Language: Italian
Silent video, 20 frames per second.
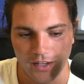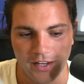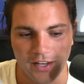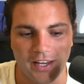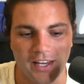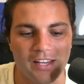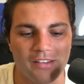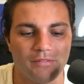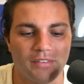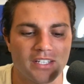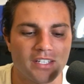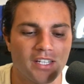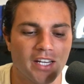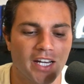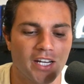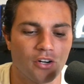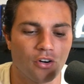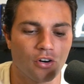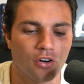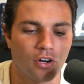Investire
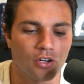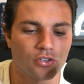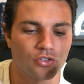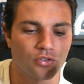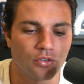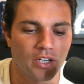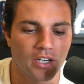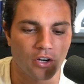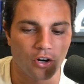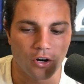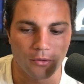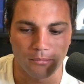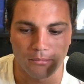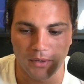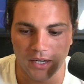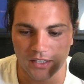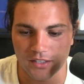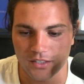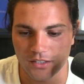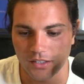in orologio
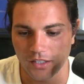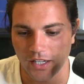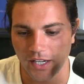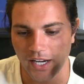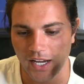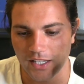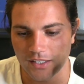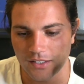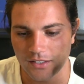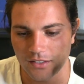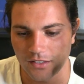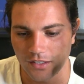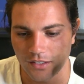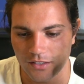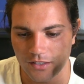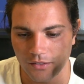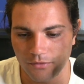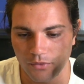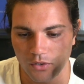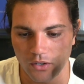e-commerce. Ragazzi,
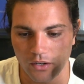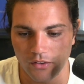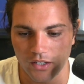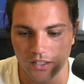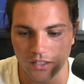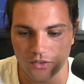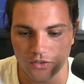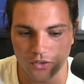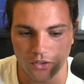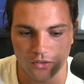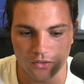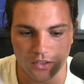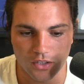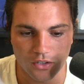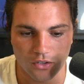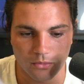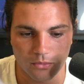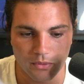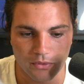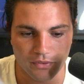se voi non avete soldi,
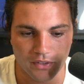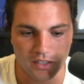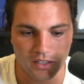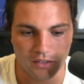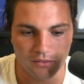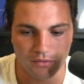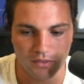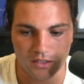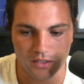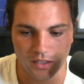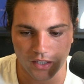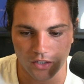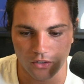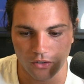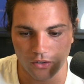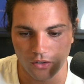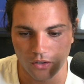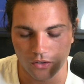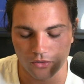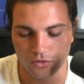come fate a investire in
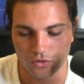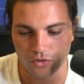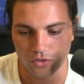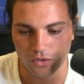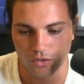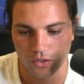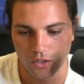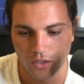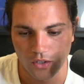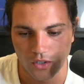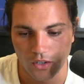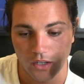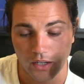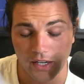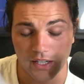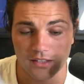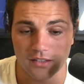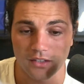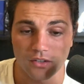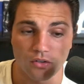orologi?
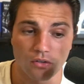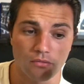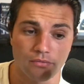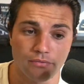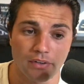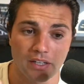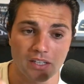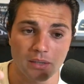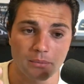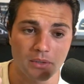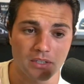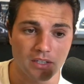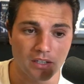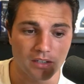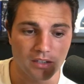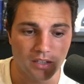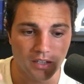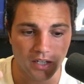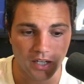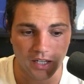Ragazzi, non fatemi
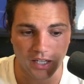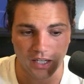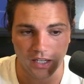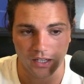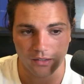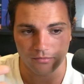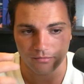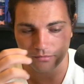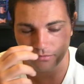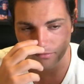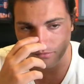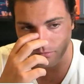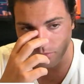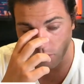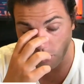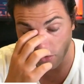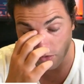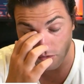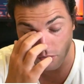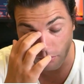sentire che
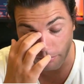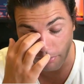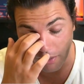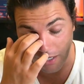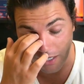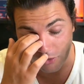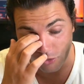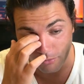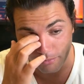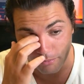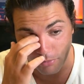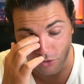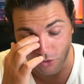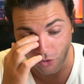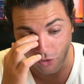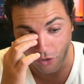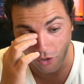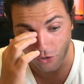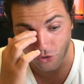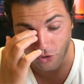mo, sto parlando un po' di
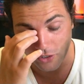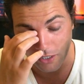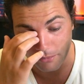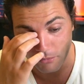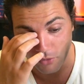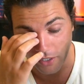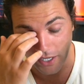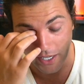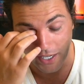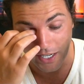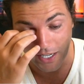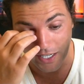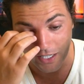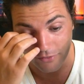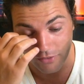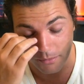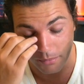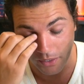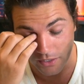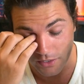orologi nel mio canale,
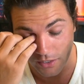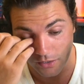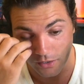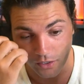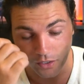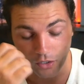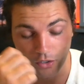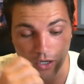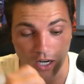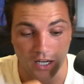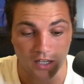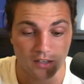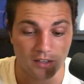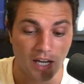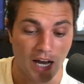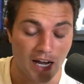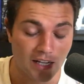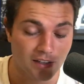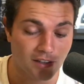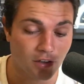vi presenterò al-
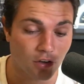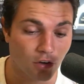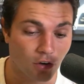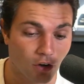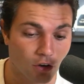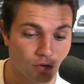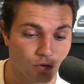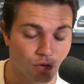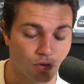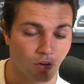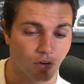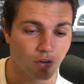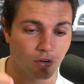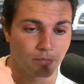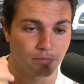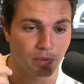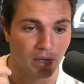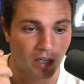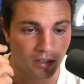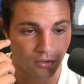altri orologi che ho
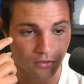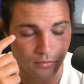comprato.